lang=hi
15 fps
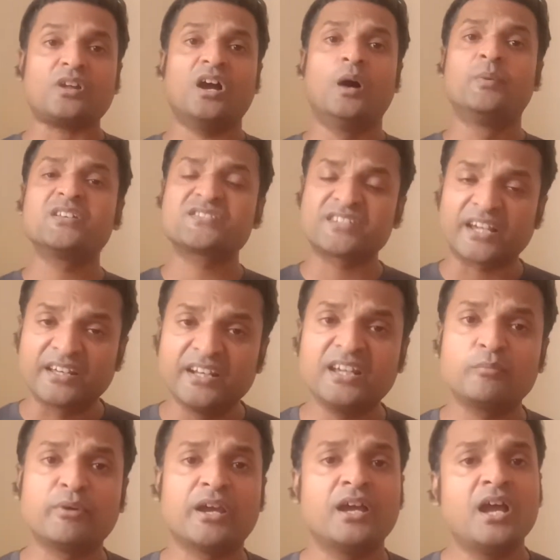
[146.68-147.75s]
अब इस
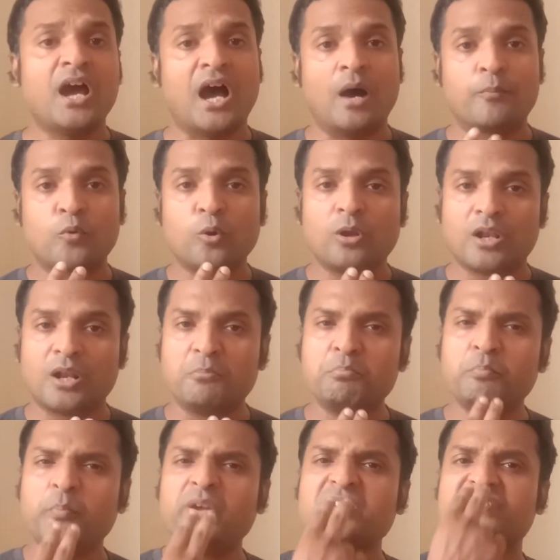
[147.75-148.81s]
टेक्निक में आपको
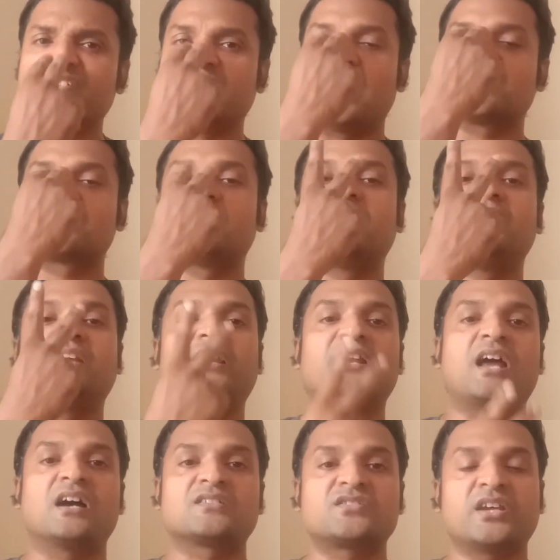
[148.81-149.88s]
लंबी सांस लेनी है
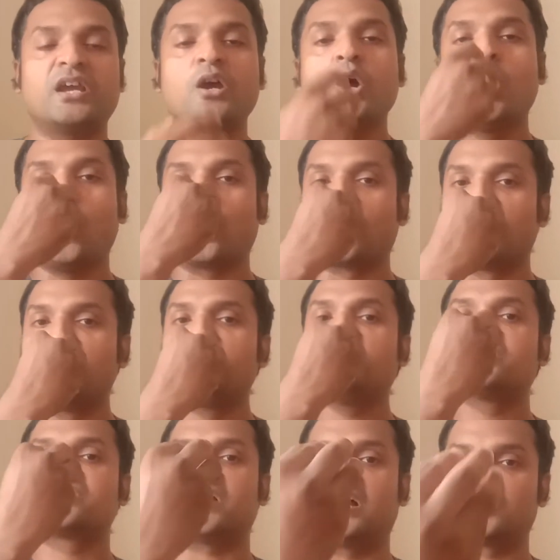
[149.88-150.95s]
नाक से और
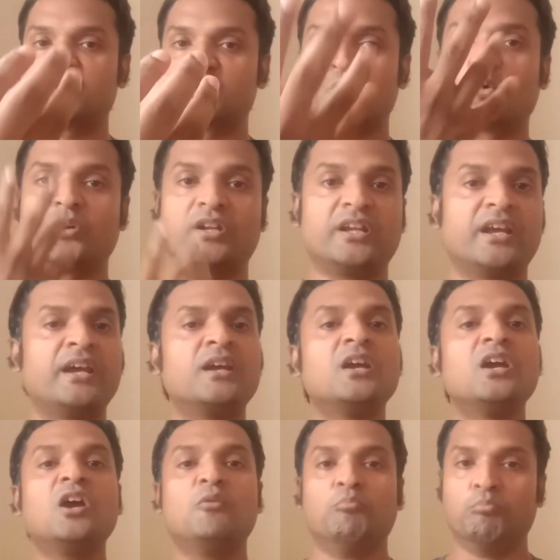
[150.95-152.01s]
लंबी सांस छोड़नी है
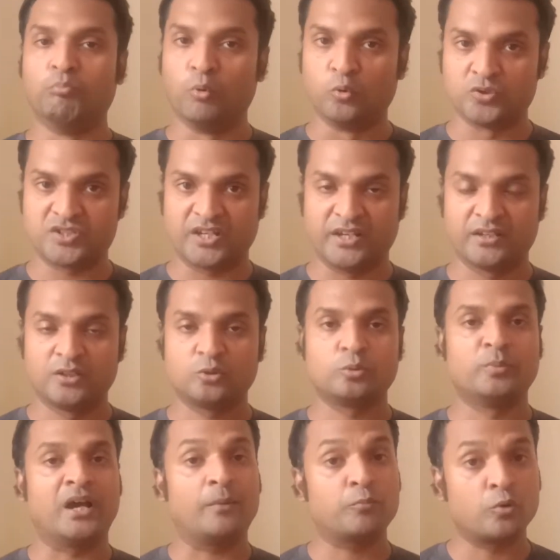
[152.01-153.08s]
मुंह से तो
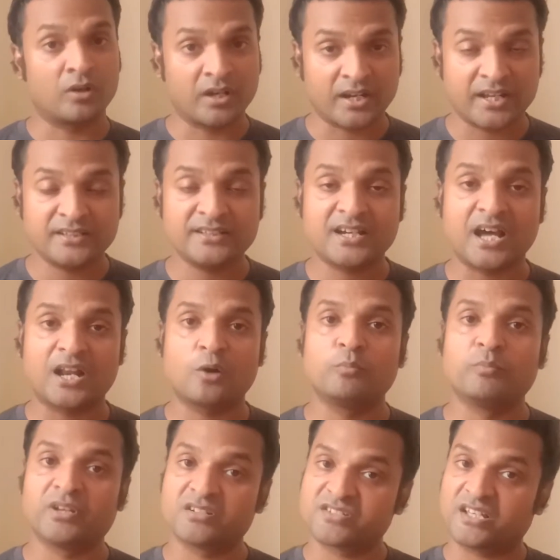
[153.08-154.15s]
मैं आपको करके दिखा रहा हूं
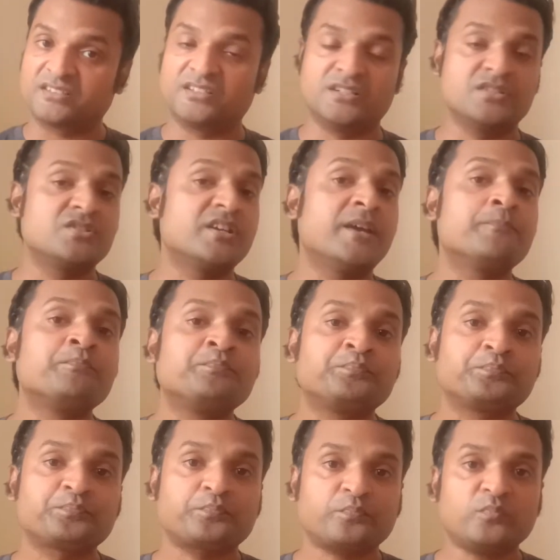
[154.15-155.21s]
मेरे साथ कीजिए
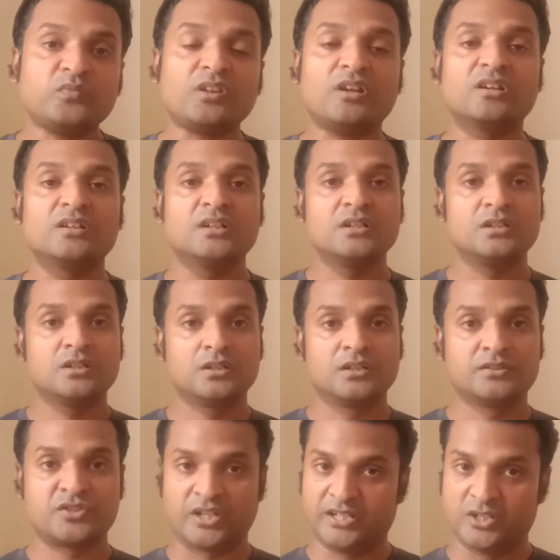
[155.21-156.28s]

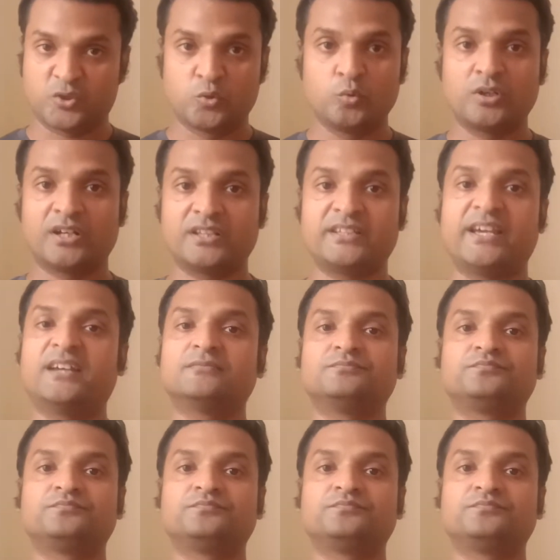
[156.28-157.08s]
चलिए शुरू करते हैं